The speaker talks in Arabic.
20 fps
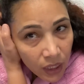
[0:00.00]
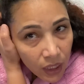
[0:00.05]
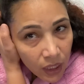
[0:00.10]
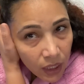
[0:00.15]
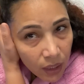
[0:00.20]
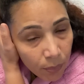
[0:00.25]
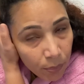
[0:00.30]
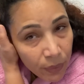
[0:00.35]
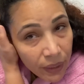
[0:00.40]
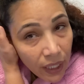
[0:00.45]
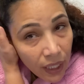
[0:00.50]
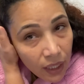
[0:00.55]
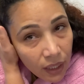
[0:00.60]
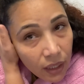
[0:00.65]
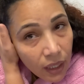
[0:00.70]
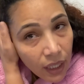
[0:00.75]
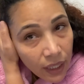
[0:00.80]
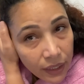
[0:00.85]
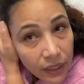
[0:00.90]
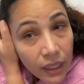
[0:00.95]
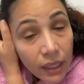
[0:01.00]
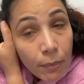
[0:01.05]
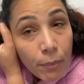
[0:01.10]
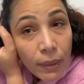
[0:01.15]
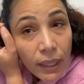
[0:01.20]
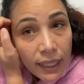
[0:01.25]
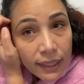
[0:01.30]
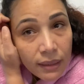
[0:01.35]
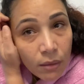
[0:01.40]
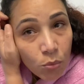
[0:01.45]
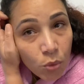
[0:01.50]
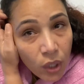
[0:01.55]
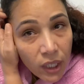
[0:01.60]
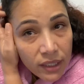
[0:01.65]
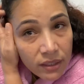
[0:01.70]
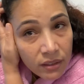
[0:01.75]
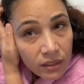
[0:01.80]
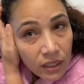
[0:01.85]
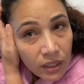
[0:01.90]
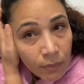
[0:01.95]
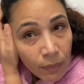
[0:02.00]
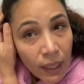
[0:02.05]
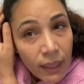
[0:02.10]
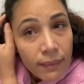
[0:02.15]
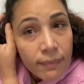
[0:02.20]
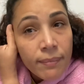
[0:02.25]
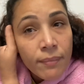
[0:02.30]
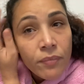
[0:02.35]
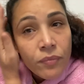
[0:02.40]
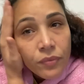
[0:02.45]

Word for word: منها نكمل هاد المقدمه